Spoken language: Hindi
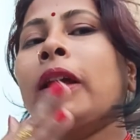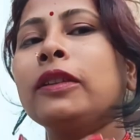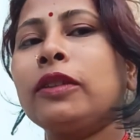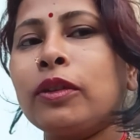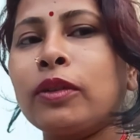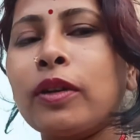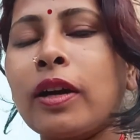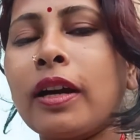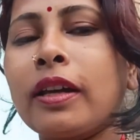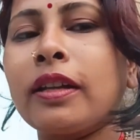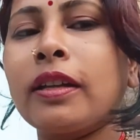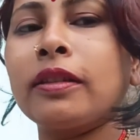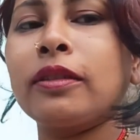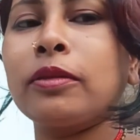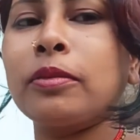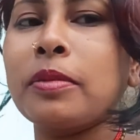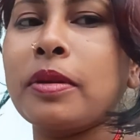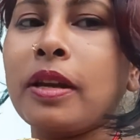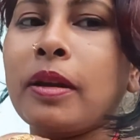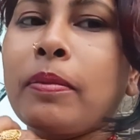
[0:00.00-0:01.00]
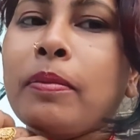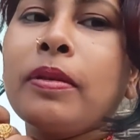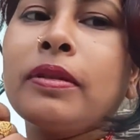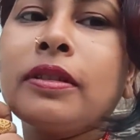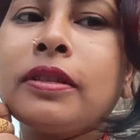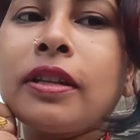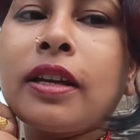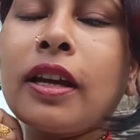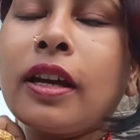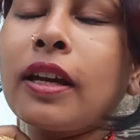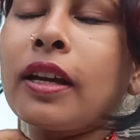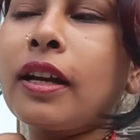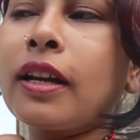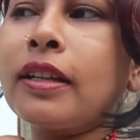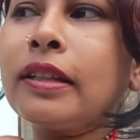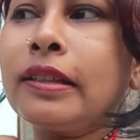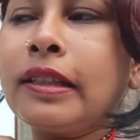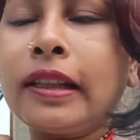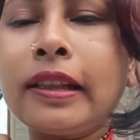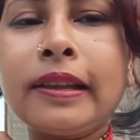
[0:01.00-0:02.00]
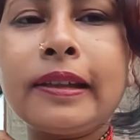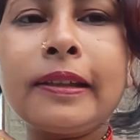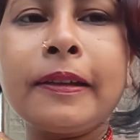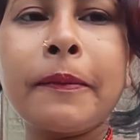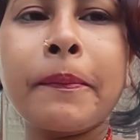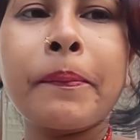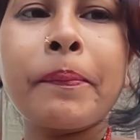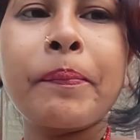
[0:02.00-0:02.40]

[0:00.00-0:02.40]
तो खाना तो मेरा बन जाएगा जल्दी